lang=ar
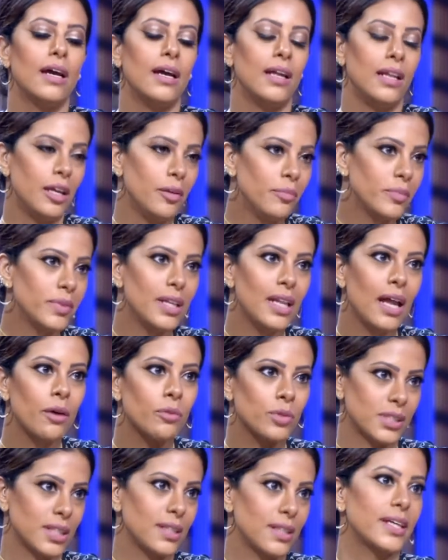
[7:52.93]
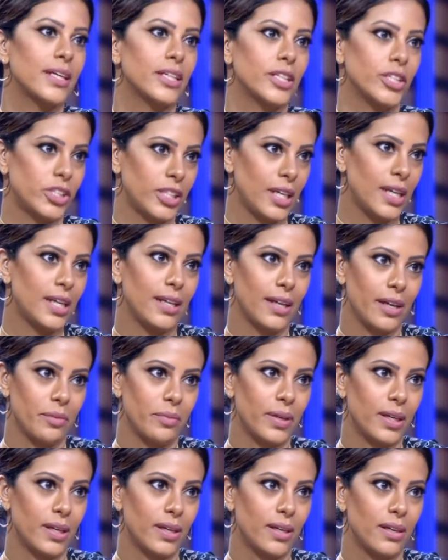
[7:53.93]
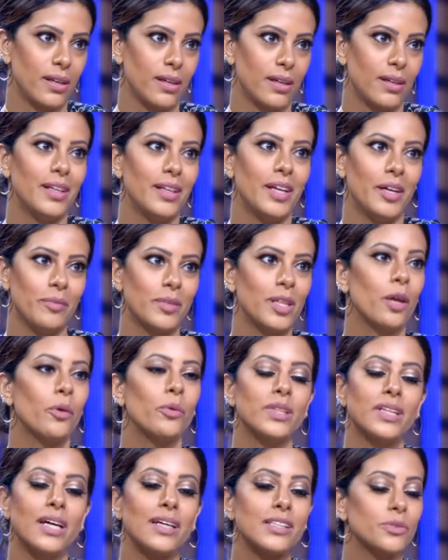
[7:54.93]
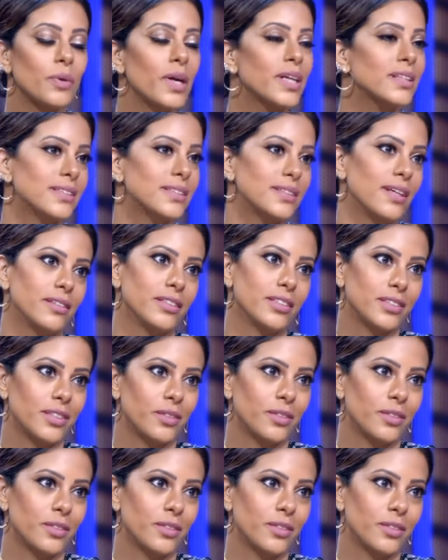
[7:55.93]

الحمد لله وصلت حق الشيء اللي ابيه الحمد لله والناس وايد زين